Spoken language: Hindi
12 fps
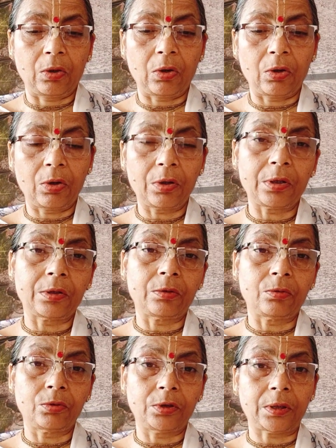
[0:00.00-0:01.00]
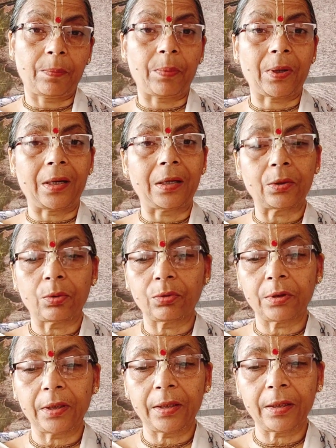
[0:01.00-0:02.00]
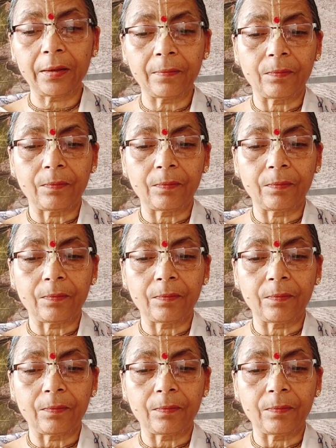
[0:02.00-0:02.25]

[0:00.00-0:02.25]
और जब प्रकट होते हैं